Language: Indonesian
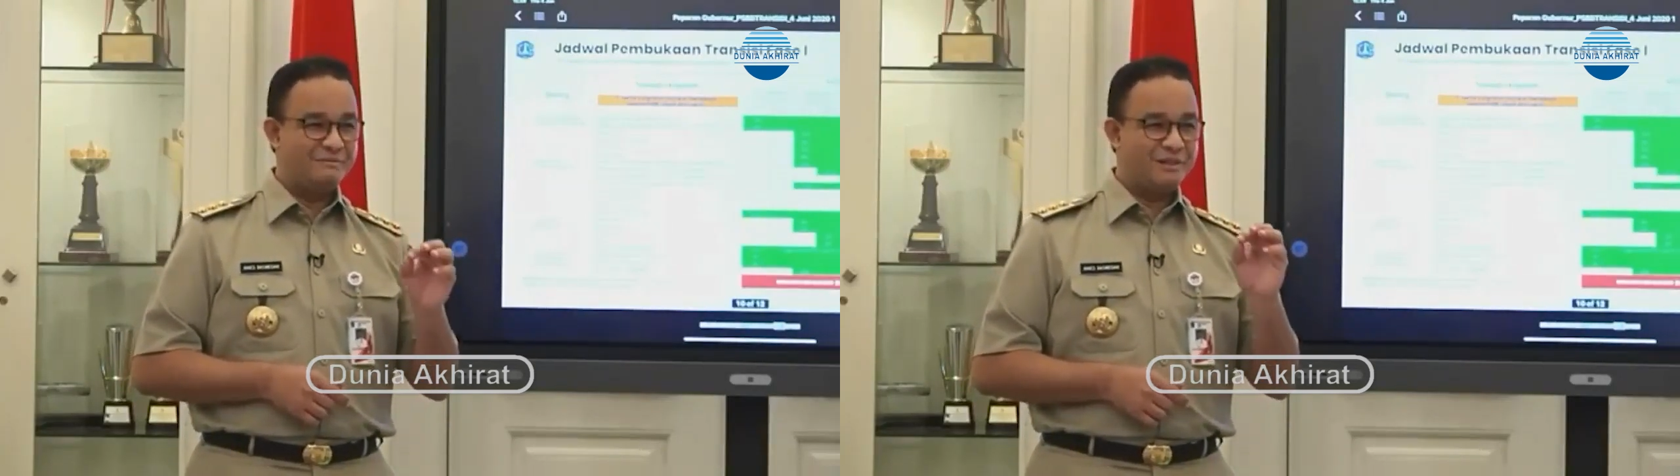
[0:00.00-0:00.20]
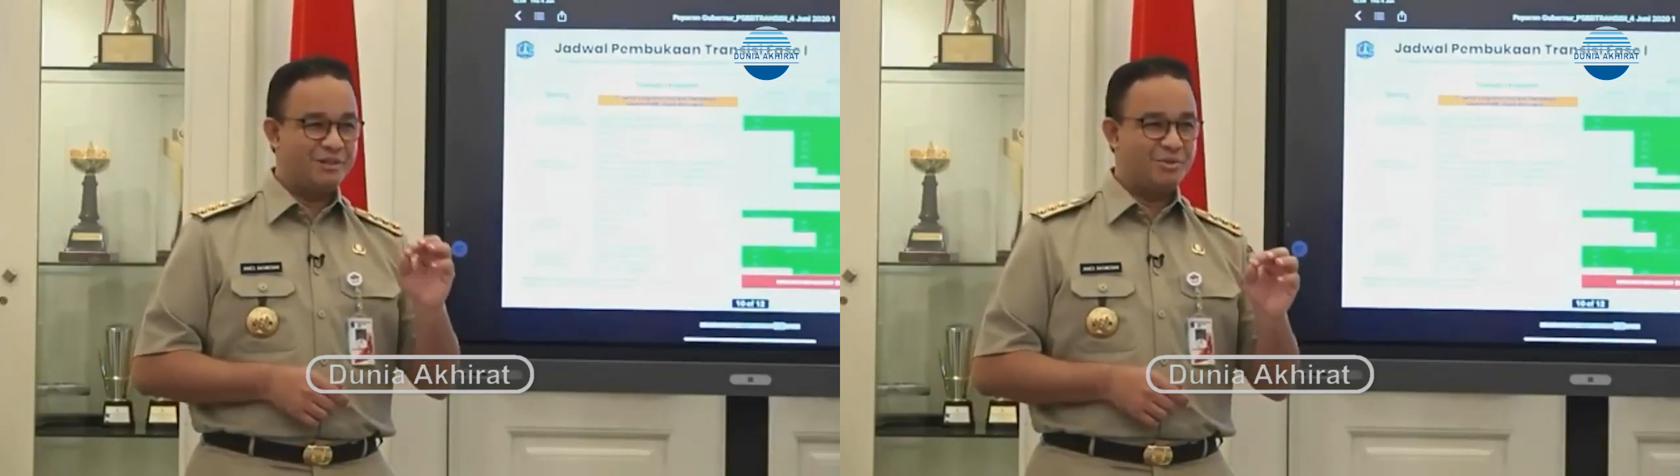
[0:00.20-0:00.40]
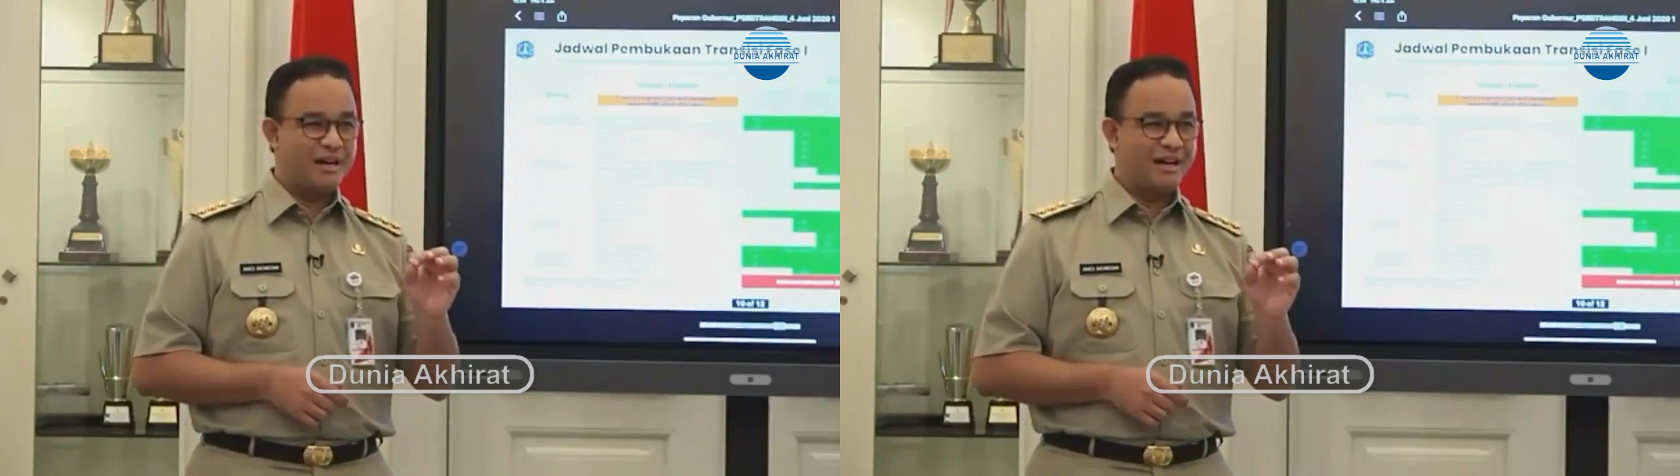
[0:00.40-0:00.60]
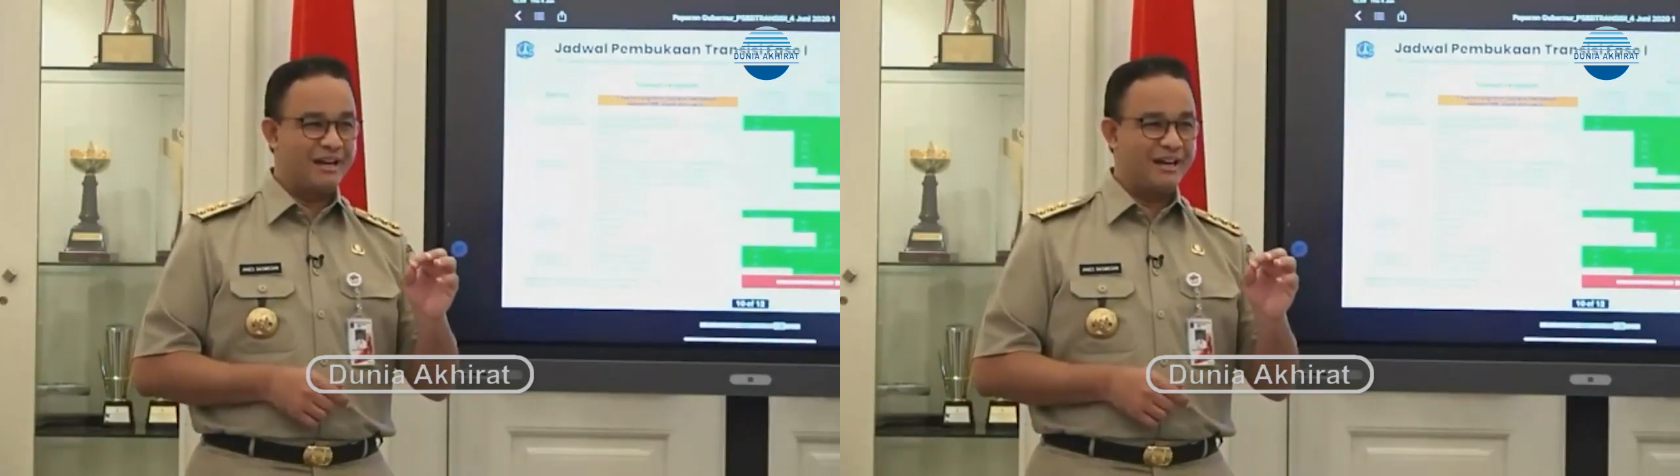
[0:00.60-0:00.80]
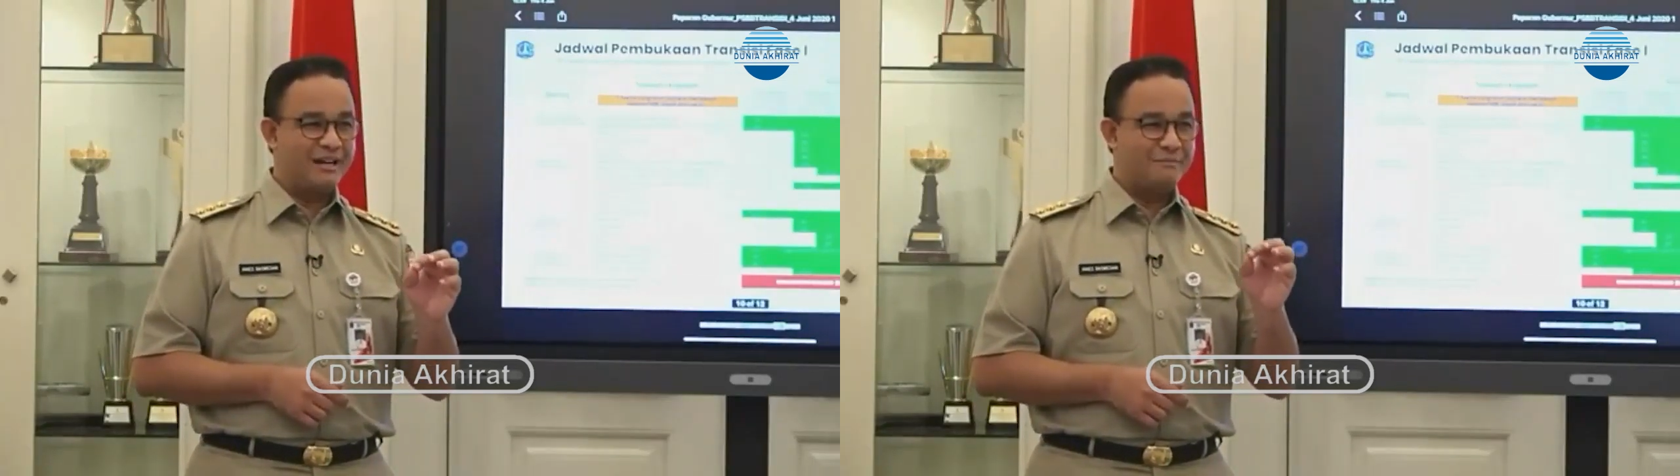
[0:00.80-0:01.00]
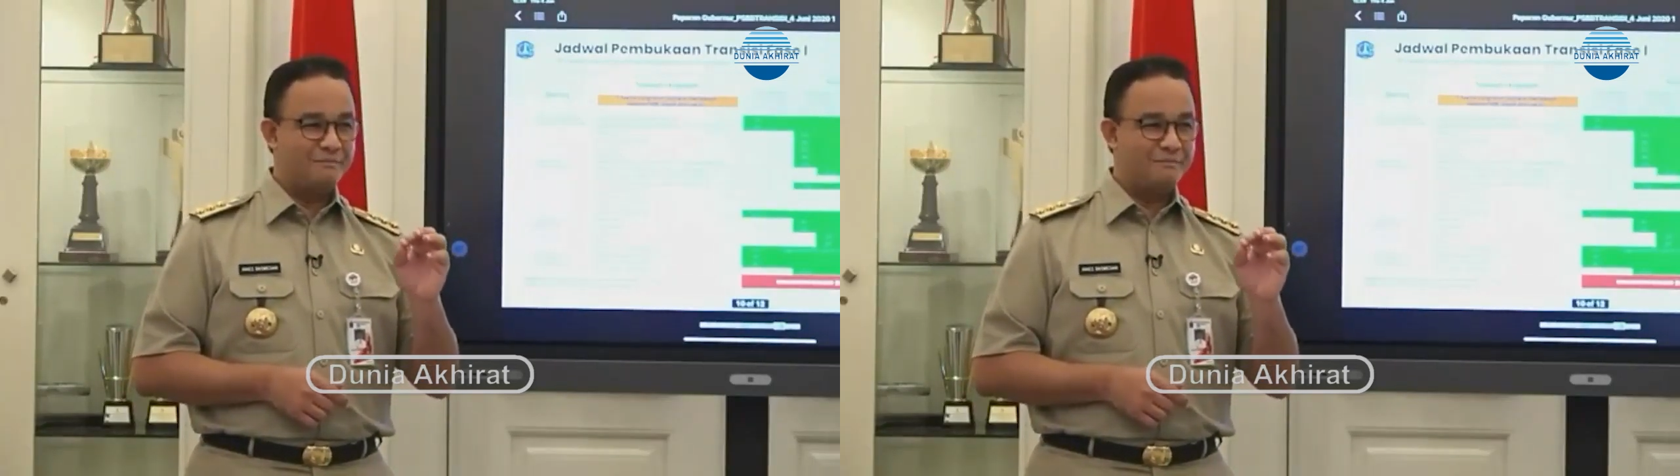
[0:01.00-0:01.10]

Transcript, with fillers: perjuangan